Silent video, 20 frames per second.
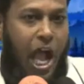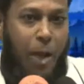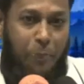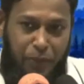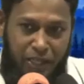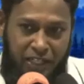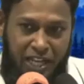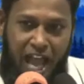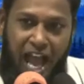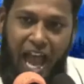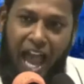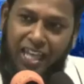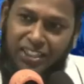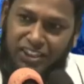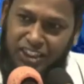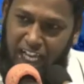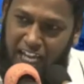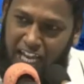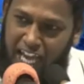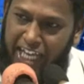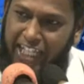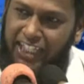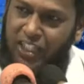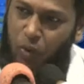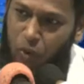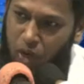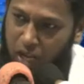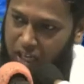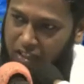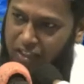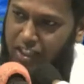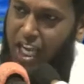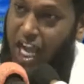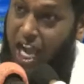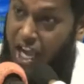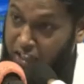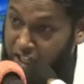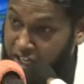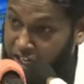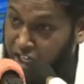அப்படின்னு ஆயிசா நாய் இந்த உலகத்தில்
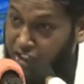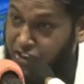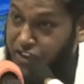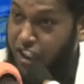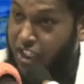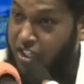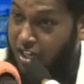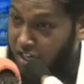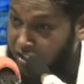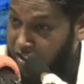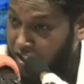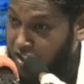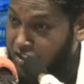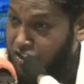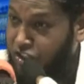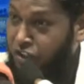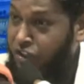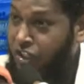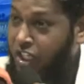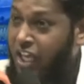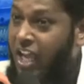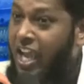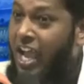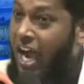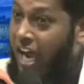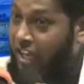அதை நினைச்சு கண்ணீர் சிந்தி